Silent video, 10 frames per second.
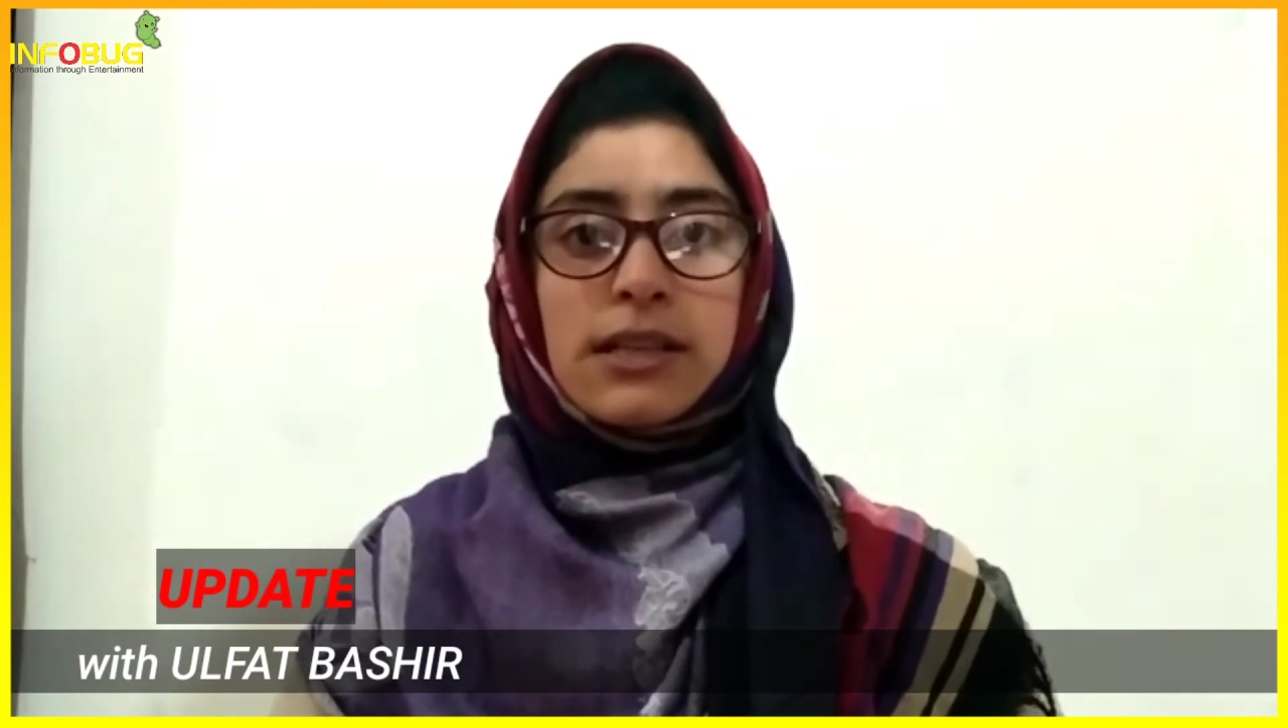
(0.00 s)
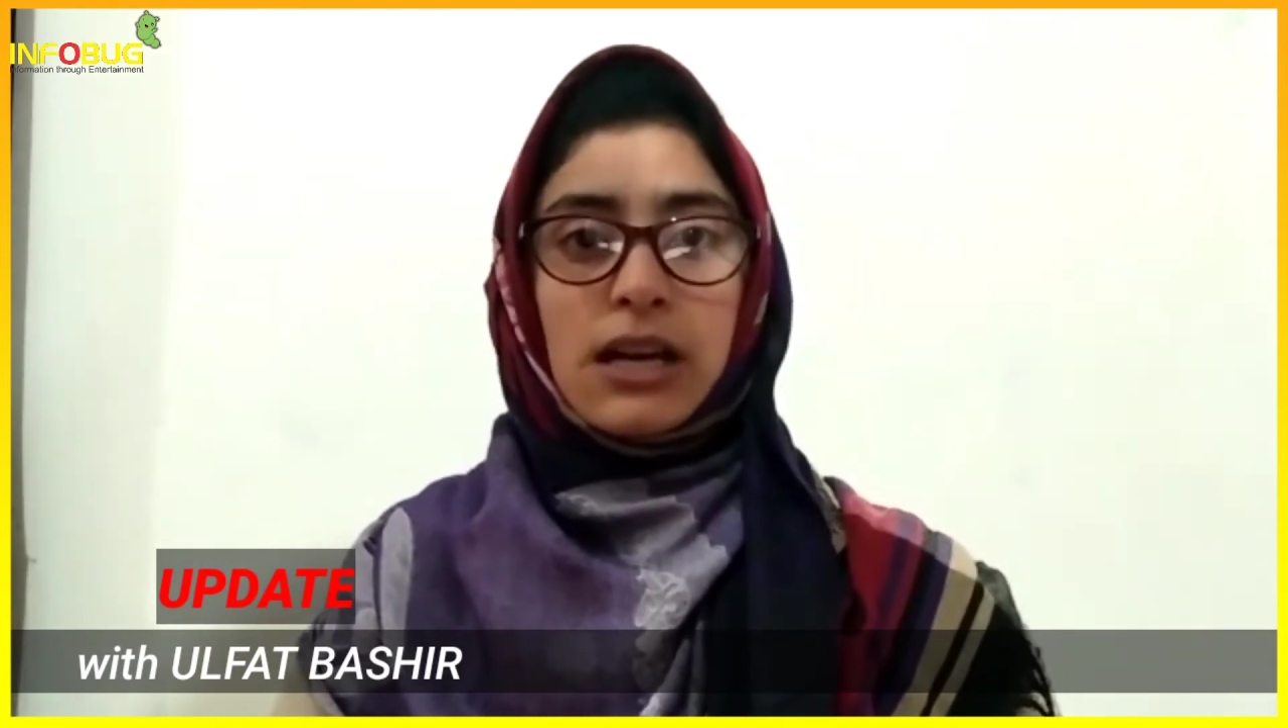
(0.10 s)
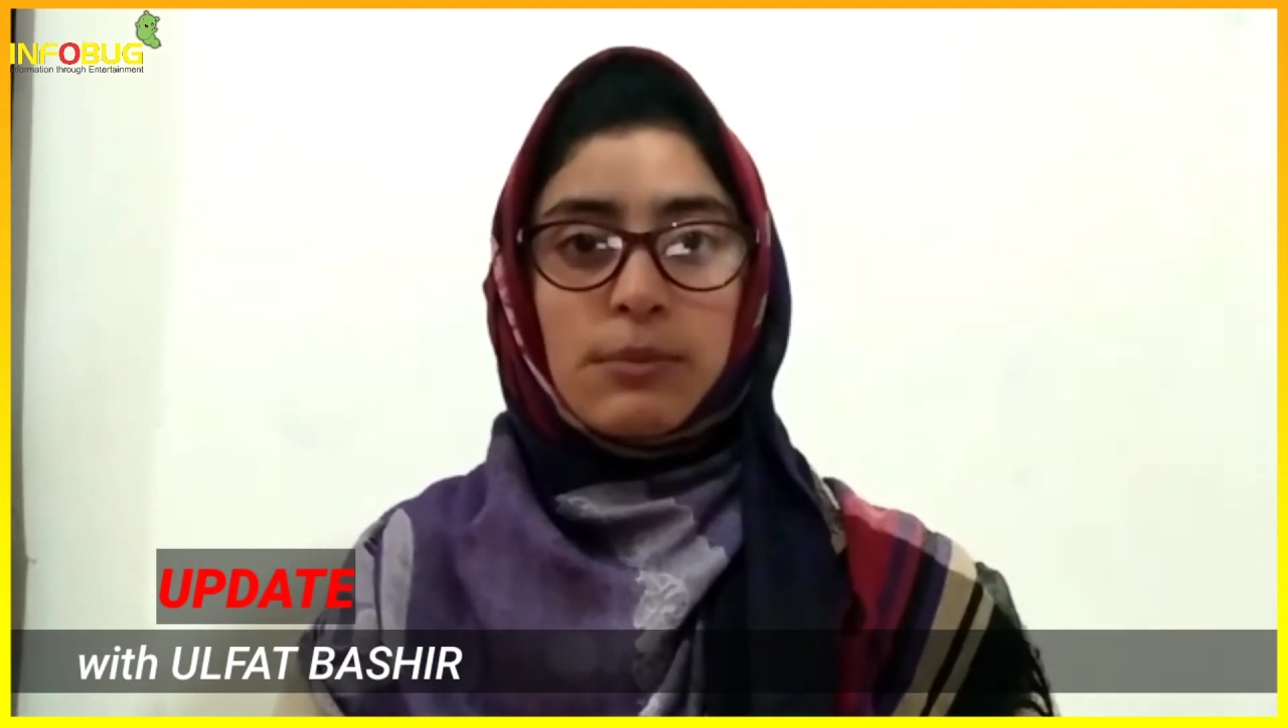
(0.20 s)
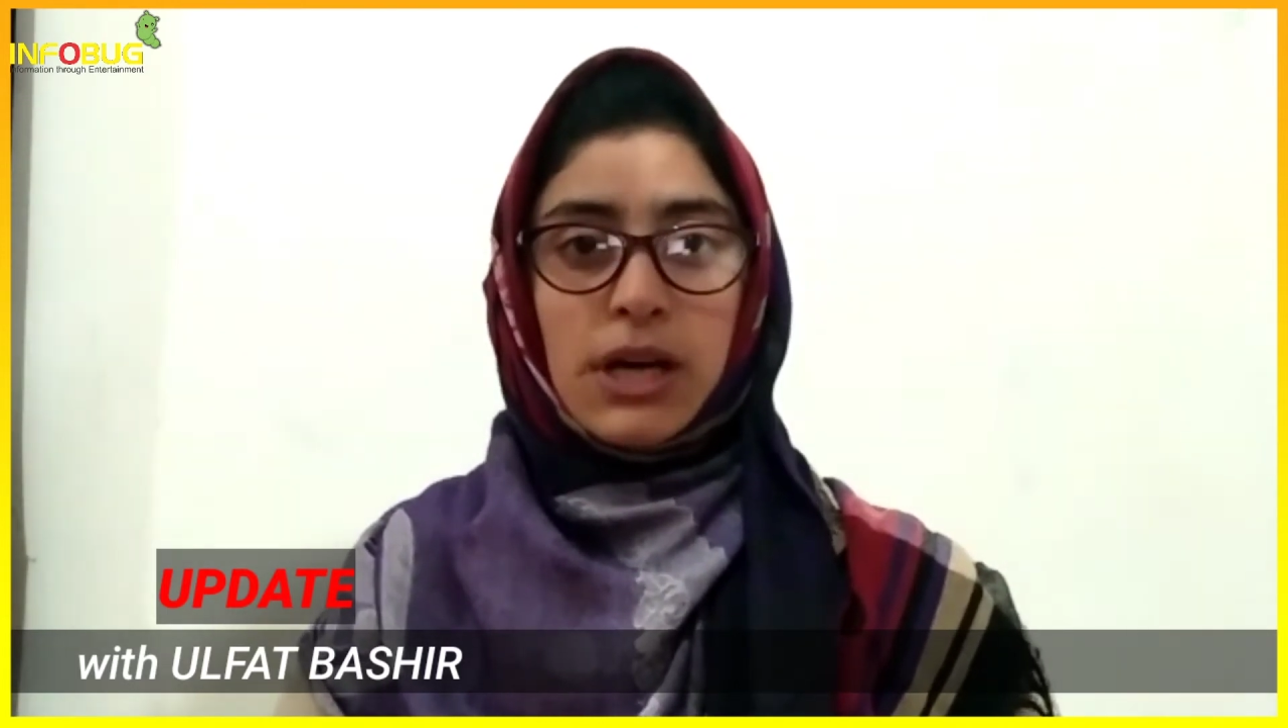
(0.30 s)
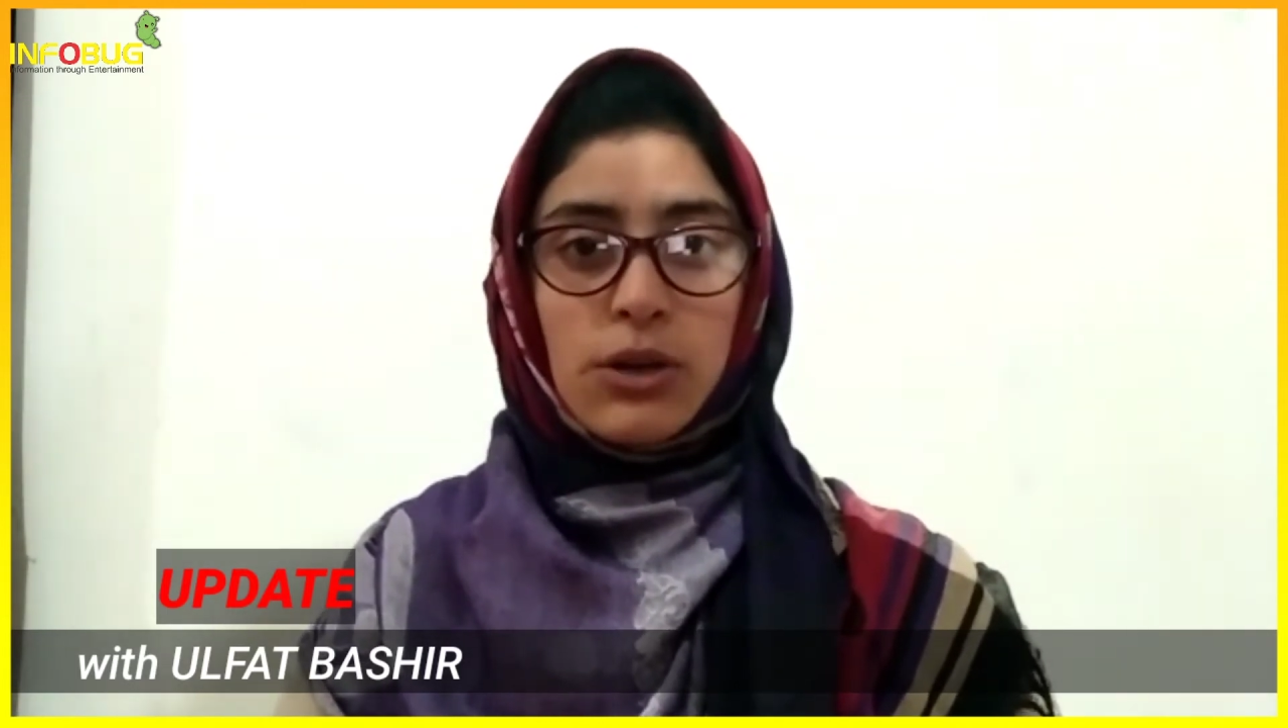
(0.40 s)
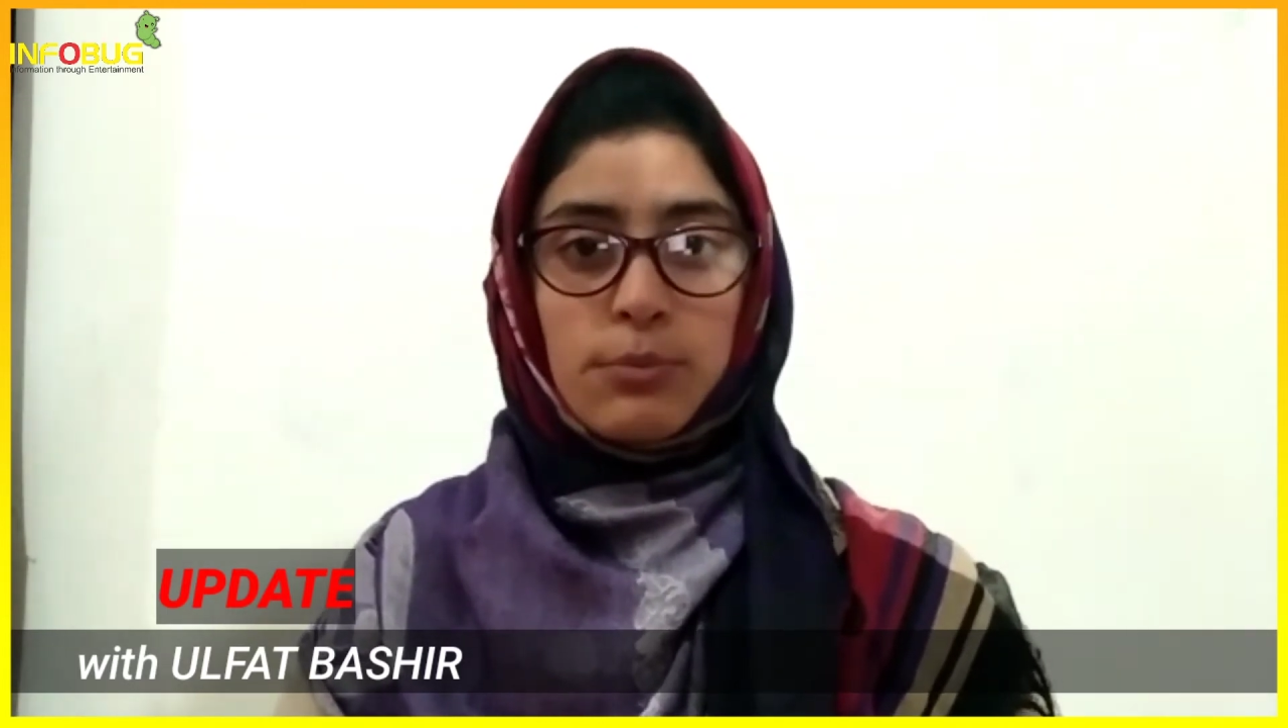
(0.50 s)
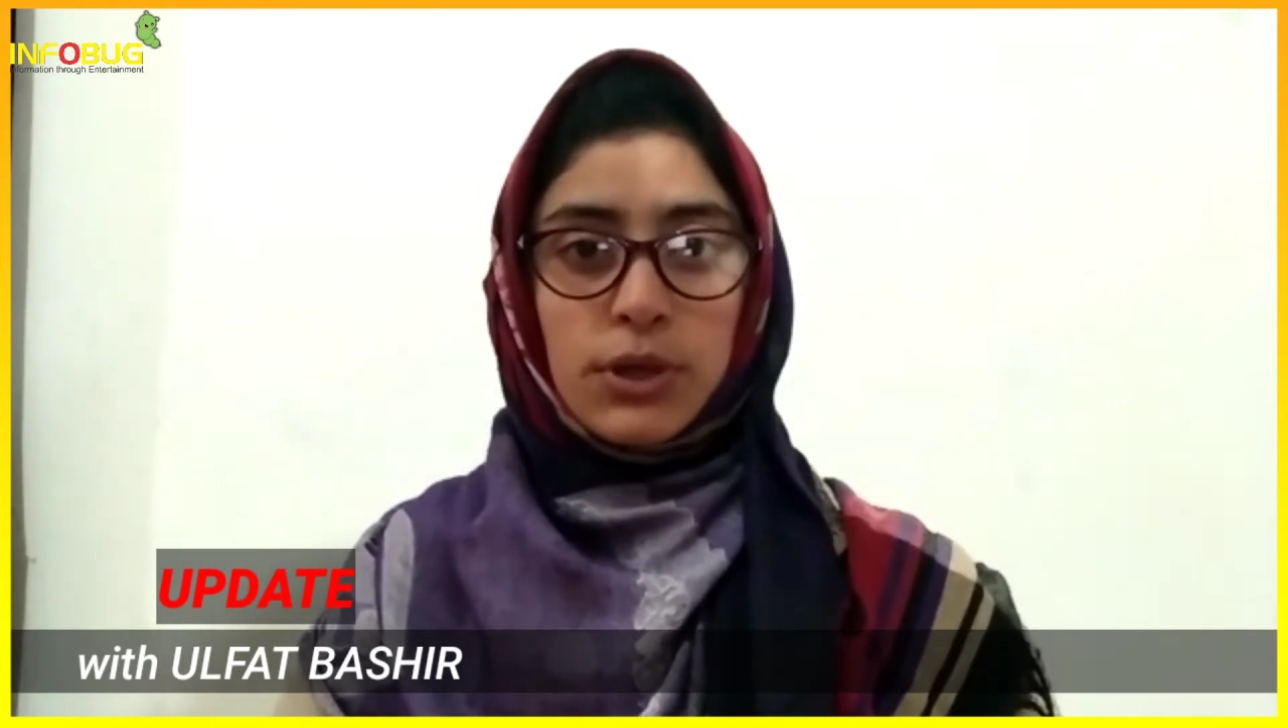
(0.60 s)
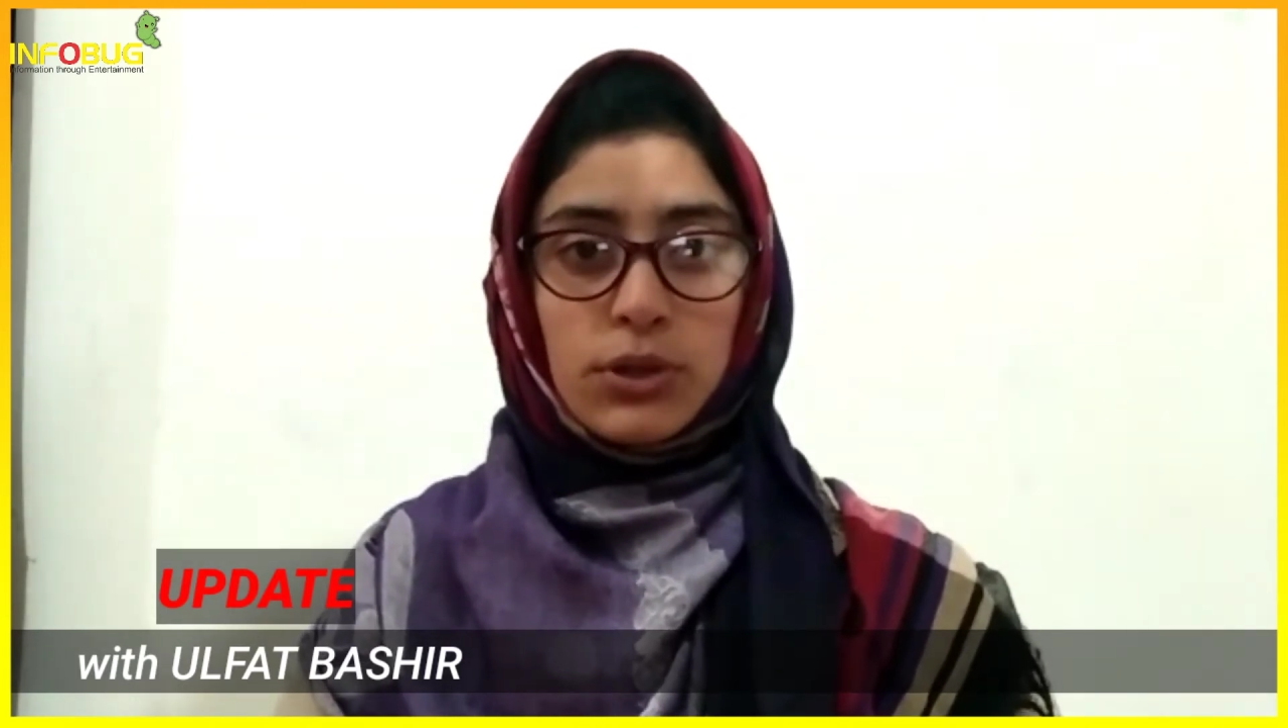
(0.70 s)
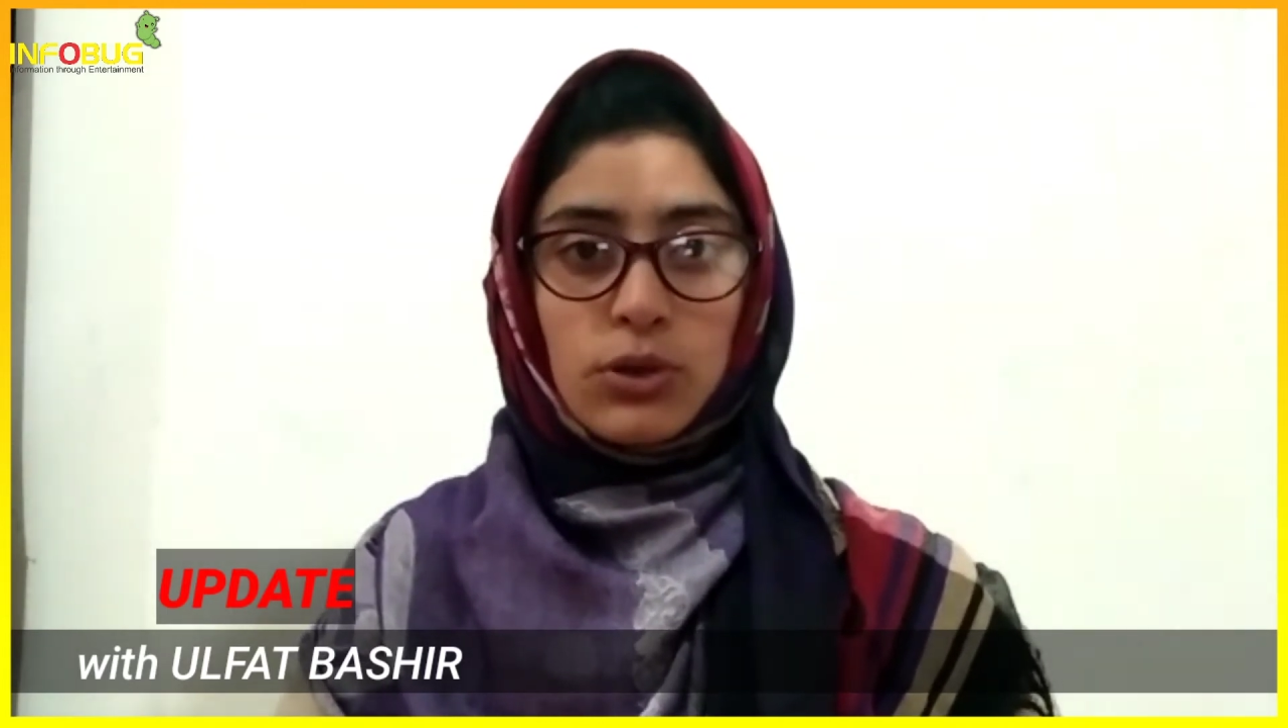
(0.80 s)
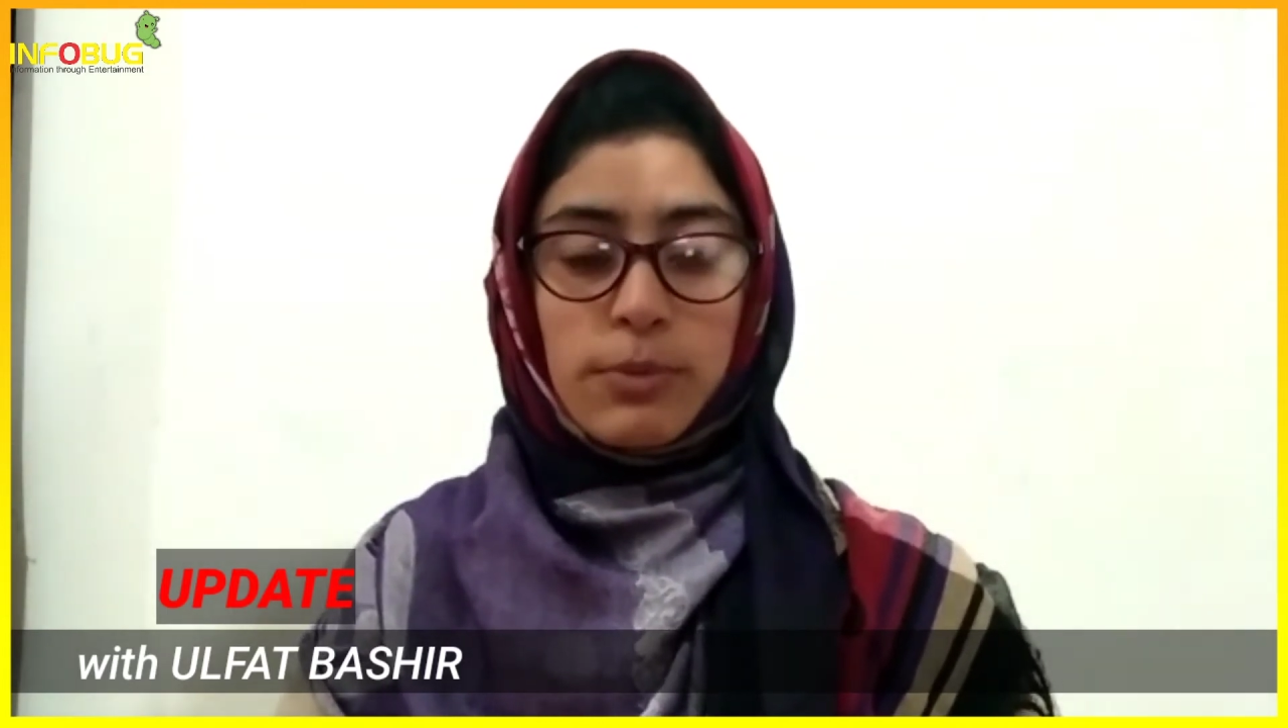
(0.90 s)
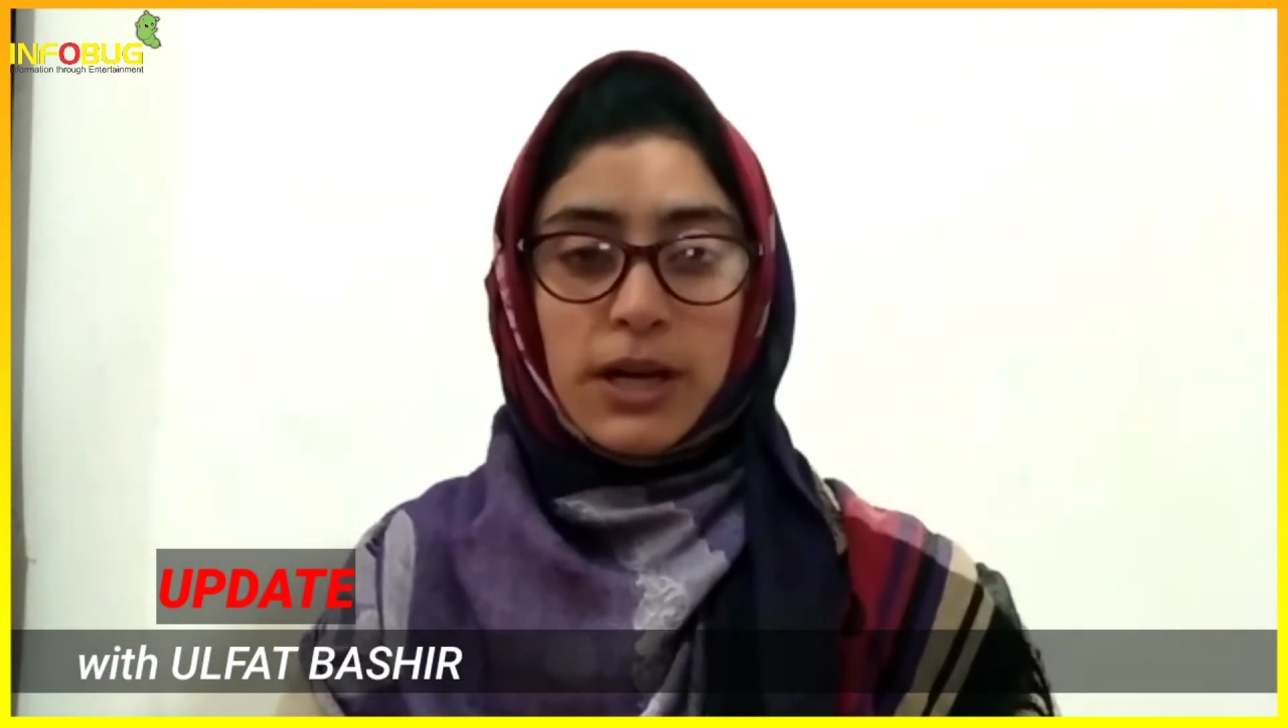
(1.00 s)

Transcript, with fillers: नामालूम बंदूक